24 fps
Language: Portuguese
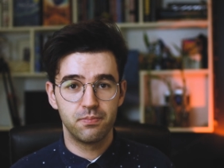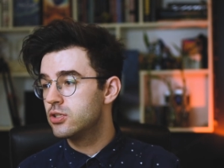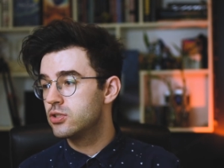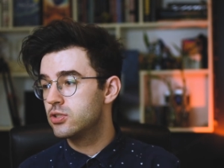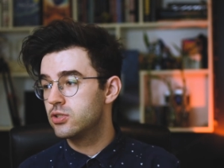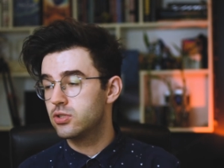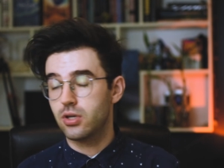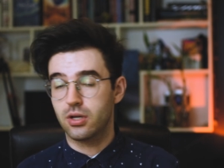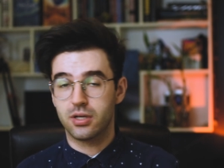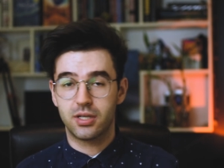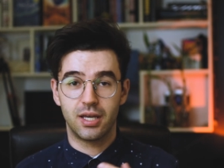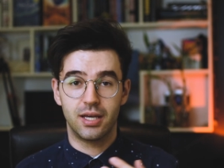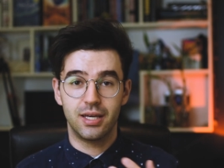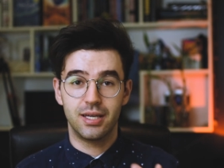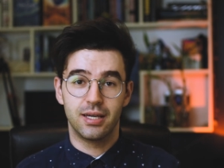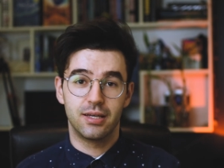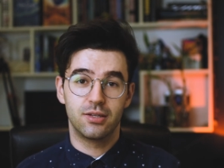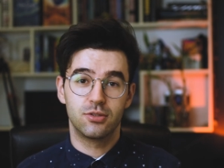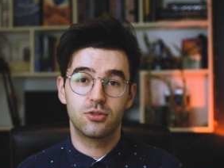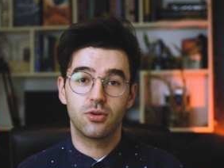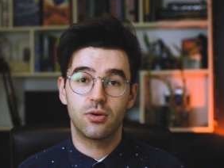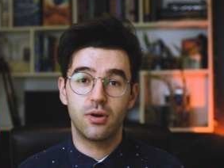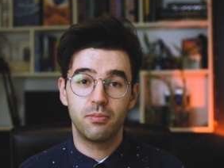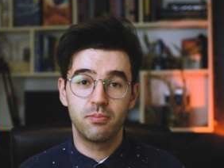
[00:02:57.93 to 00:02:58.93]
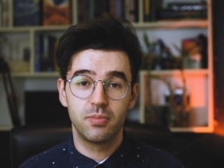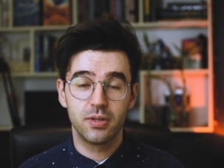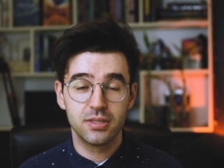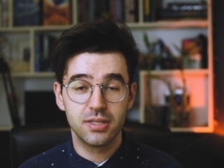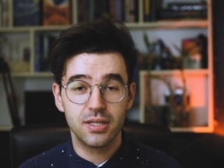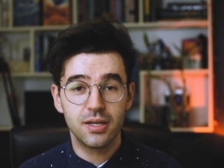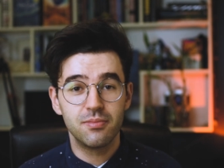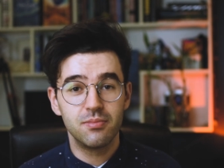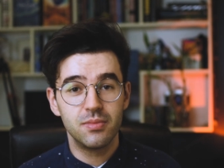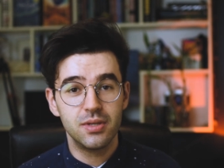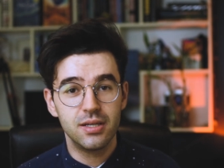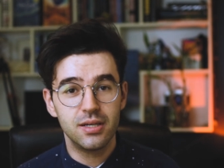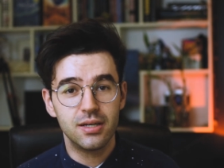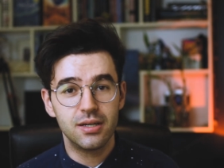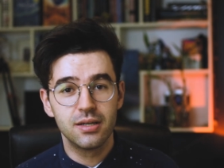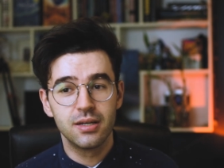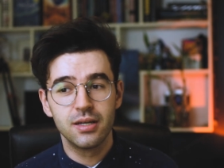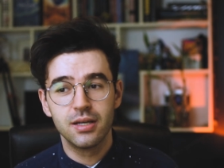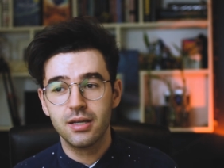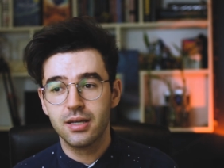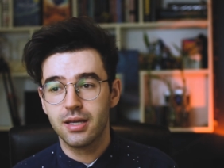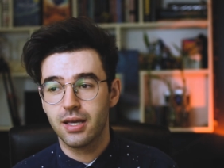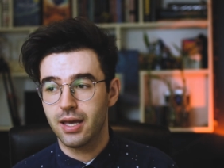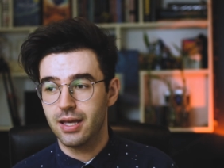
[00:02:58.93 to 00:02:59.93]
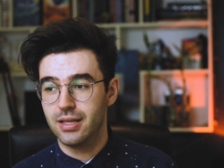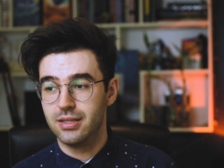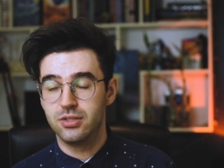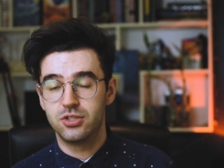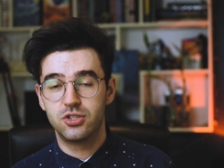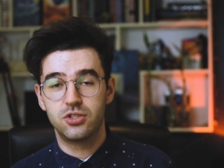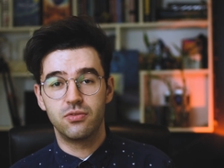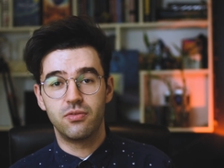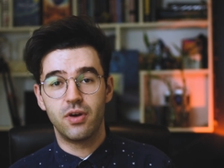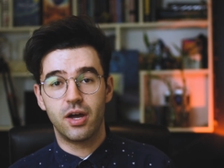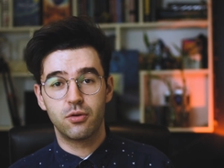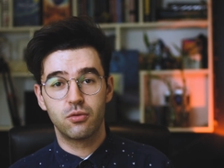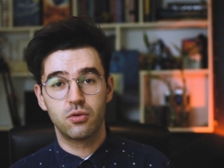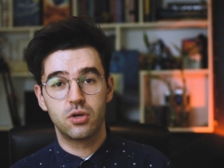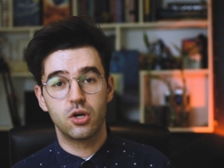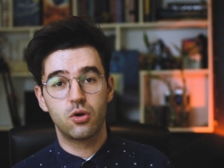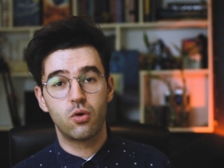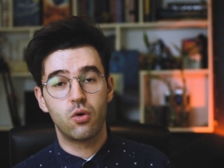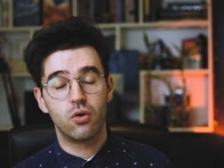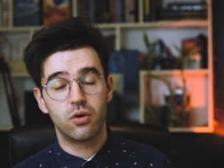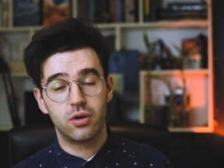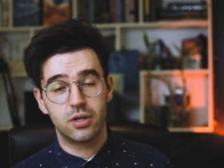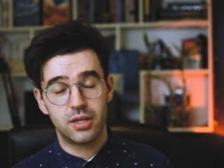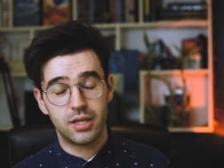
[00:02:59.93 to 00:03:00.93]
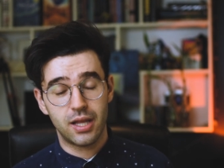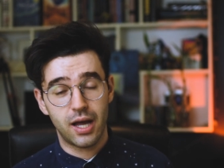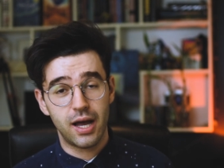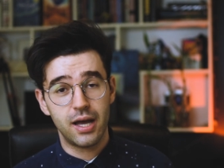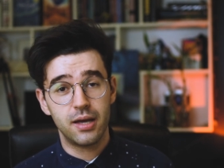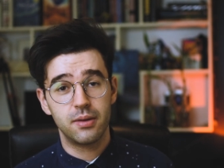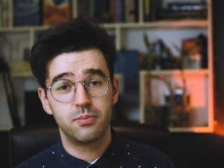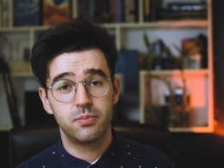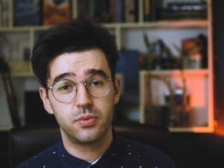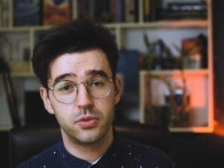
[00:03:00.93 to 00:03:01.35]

Só que aí entrou a pandemia, eles tiveram que cortar